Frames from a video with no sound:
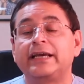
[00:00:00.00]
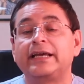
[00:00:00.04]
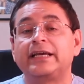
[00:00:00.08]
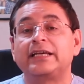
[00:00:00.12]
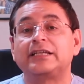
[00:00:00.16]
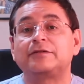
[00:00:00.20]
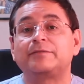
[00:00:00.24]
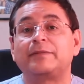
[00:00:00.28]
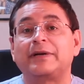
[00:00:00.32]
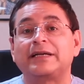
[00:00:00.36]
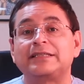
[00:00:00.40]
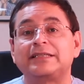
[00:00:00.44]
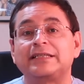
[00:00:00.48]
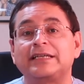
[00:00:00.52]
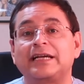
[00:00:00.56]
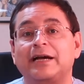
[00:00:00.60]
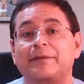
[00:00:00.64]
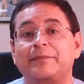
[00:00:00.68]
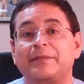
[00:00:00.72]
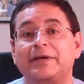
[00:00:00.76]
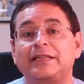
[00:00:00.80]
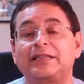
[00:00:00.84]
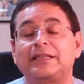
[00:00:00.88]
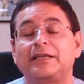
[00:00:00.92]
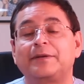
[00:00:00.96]
es
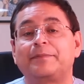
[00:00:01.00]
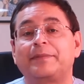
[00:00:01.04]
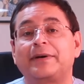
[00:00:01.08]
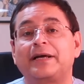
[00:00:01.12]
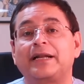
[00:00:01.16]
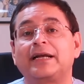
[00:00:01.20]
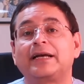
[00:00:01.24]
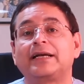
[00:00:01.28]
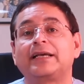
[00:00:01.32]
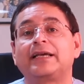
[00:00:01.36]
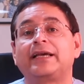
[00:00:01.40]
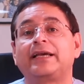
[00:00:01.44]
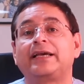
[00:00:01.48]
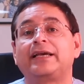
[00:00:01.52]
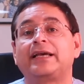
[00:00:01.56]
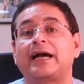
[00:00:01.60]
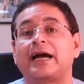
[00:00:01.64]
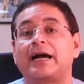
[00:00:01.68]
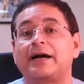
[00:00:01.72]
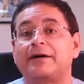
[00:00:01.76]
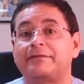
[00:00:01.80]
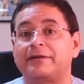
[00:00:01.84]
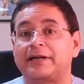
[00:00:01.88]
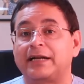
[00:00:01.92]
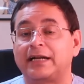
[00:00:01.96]
básicamente para que
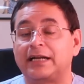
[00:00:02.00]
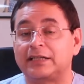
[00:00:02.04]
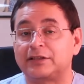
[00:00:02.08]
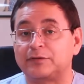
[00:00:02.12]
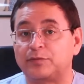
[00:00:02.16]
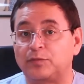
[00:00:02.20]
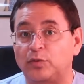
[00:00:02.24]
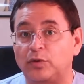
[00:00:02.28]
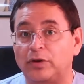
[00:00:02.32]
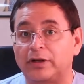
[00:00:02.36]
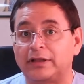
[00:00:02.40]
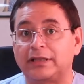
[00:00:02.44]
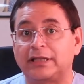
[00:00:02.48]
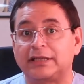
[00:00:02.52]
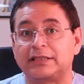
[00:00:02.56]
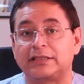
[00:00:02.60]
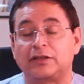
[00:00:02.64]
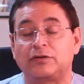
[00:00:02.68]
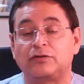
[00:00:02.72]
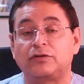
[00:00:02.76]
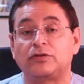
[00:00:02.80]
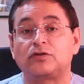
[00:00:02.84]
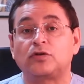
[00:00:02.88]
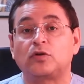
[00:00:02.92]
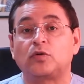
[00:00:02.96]
abra las puertas
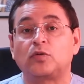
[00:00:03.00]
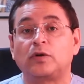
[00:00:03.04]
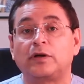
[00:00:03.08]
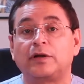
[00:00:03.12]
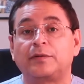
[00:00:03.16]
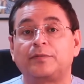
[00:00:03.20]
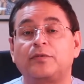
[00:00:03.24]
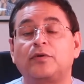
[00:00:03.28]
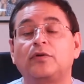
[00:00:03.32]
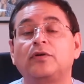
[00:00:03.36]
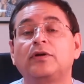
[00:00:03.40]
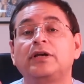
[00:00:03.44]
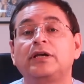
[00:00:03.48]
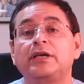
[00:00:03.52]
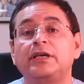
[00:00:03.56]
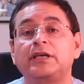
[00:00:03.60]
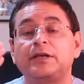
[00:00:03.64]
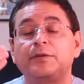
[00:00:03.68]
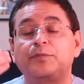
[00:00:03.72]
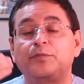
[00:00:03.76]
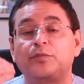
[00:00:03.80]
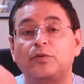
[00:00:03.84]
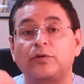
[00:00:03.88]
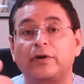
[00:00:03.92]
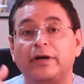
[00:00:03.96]
de nuestro cuerpo
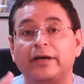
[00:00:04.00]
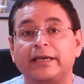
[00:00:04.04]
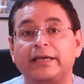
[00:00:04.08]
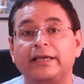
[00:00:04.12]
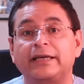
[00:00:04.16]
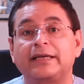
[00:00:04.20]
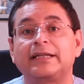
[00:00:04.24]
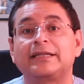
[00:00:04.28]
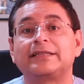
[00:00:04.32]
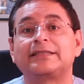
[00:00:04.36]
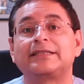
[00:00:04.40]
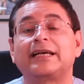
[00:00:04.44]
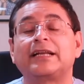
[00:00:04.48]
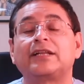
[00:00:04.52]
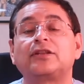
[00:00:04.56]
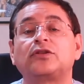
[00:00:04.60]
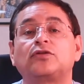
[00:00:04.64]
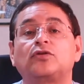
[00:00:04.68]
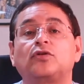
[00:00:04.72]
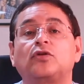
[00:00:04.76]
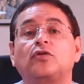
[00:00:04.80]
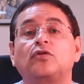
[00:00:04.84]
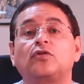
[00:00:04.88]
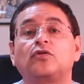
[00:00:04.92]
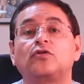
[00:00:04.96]
y puedan ingresar
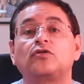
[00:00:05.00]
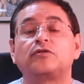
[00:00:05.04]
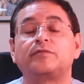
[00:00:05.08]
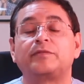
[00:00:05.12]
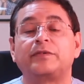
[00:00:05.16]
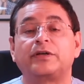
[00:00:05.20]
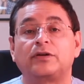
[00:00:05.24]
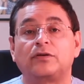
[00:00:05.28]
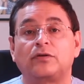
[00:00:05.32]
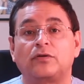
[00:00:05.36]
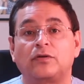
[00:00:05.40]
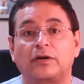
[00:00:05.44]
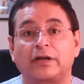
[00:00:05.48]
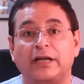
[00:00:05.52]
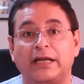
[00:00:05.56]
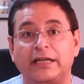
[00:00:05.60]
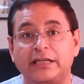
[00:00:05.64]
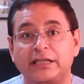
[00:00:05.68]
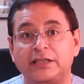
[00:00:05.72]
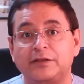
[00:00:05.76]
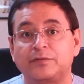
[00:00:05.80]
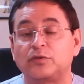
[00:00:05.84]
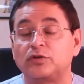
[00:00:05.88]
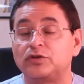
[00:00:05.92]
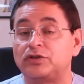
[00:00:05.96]
todos los
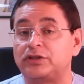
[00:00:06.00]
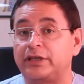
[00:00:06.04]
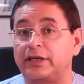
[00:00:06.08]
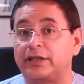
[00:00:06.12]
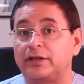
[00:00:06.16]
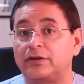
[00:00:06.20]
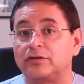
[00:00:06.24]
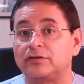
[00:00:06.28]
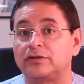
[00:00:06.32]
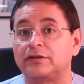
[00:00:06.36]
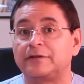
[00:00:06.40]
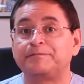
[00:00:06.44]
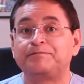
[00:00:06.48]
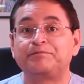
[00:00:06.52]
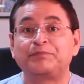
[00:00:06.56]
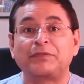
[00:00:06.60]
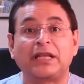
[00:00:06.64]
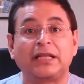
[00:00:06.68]
microorganismos llenos